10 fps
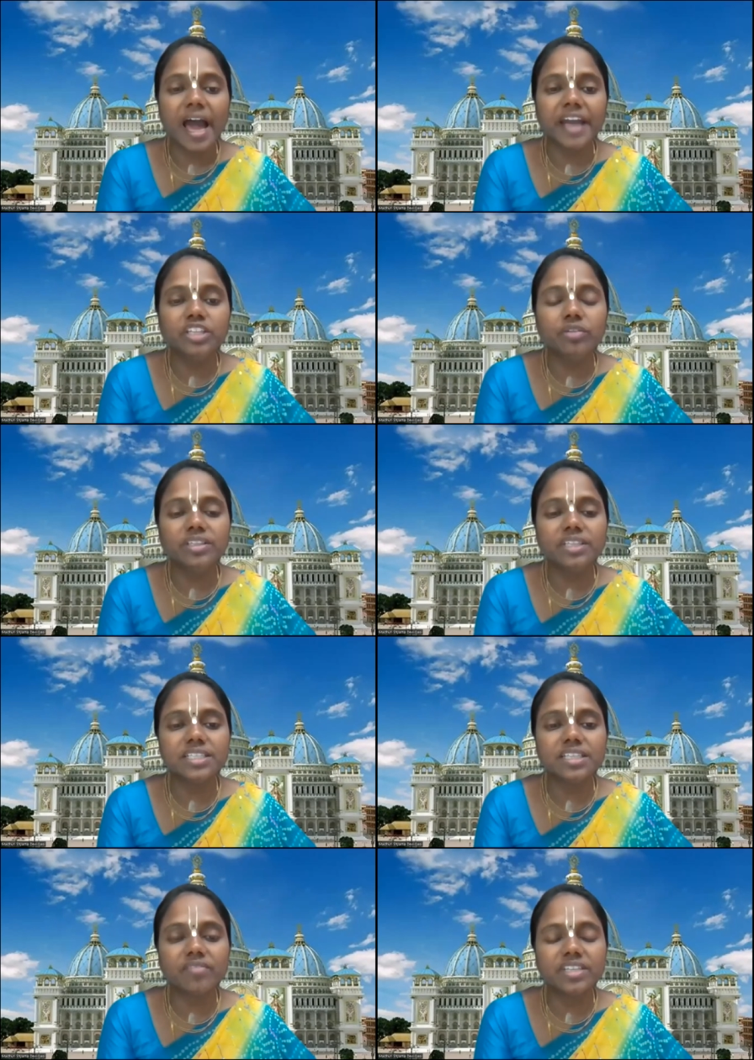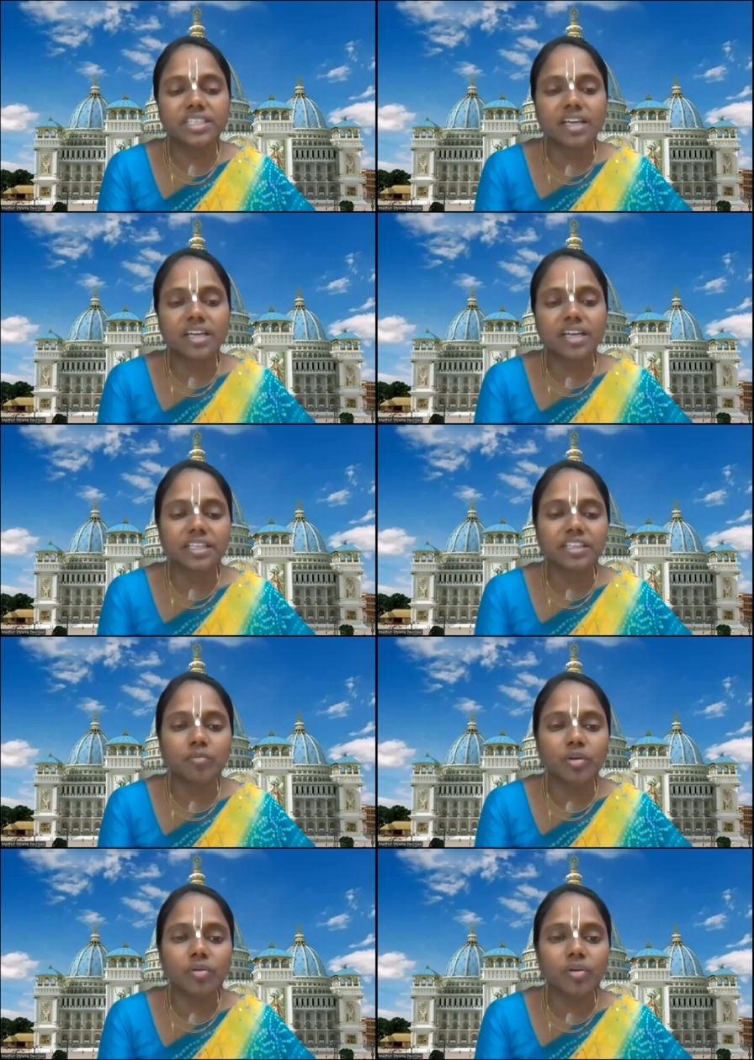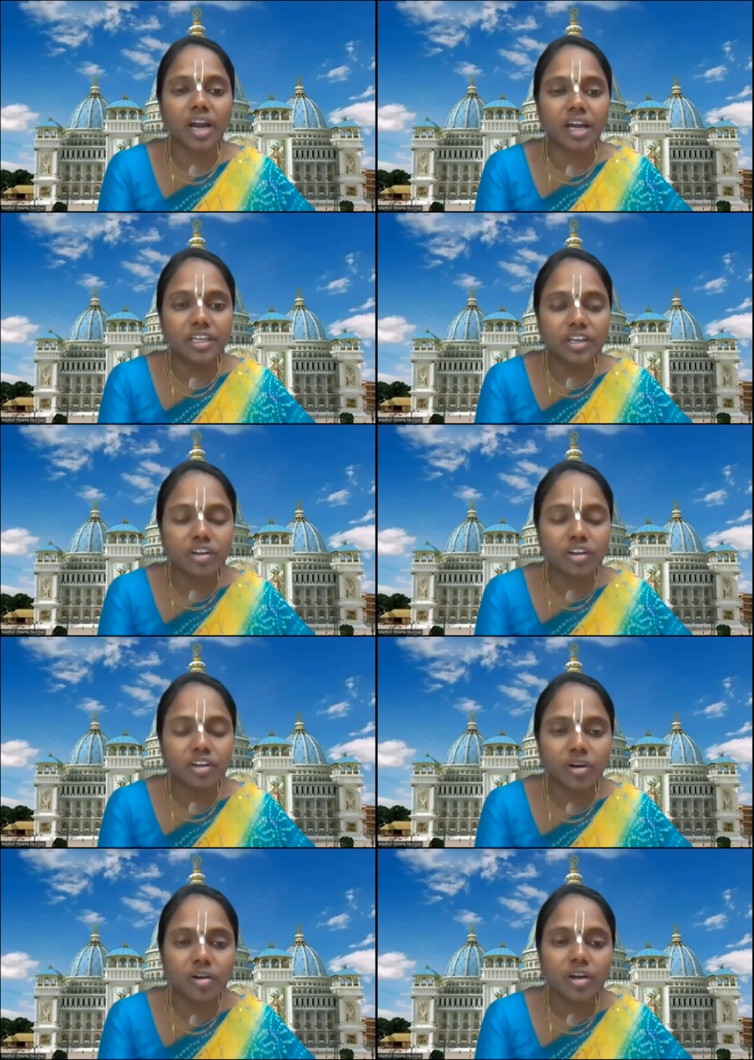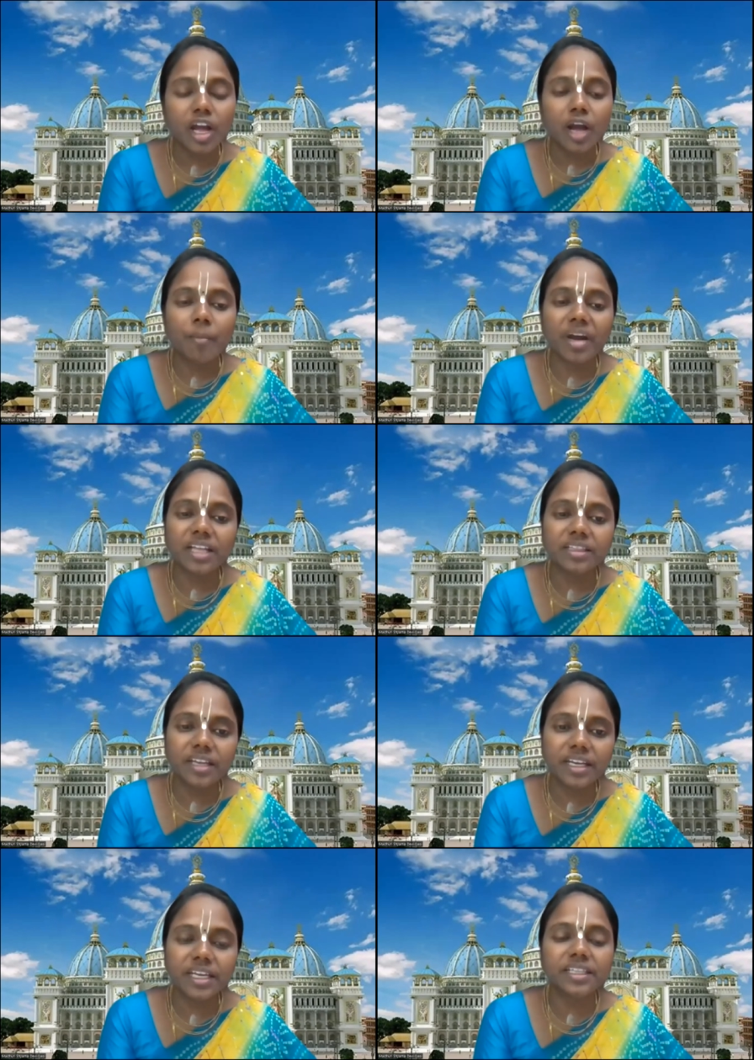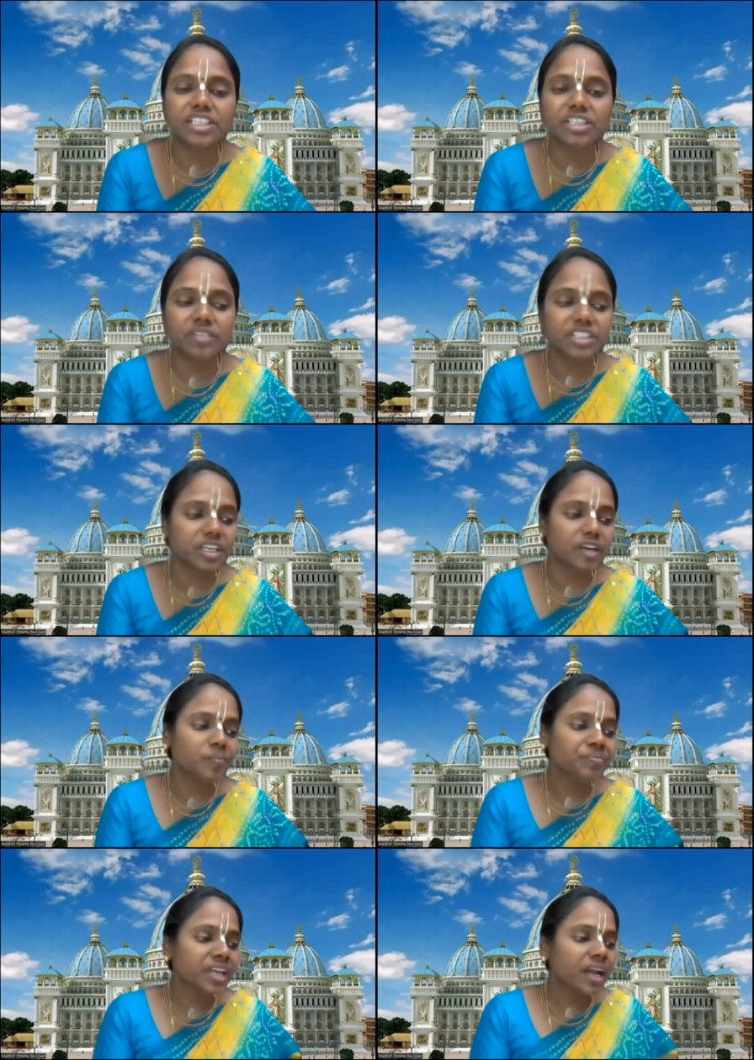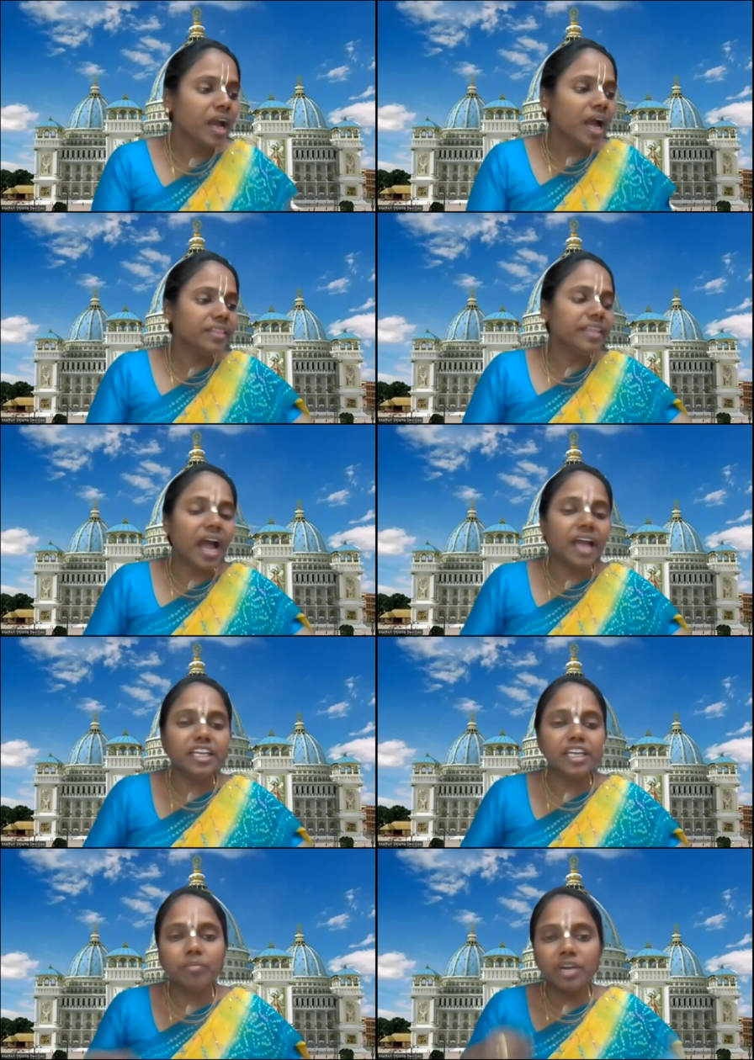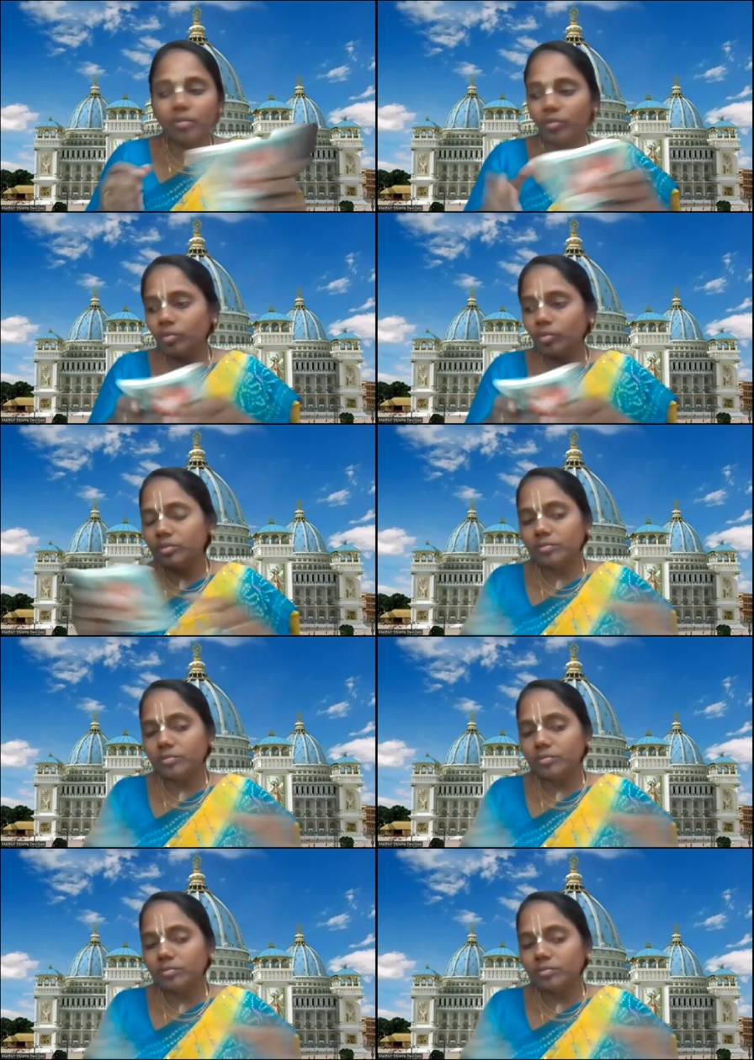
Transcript: ఐదు వందల సంవత్సరాల క్రితము కలియుగంలో మనందరికీ దర్శనమిచ్చారు దానికి మనము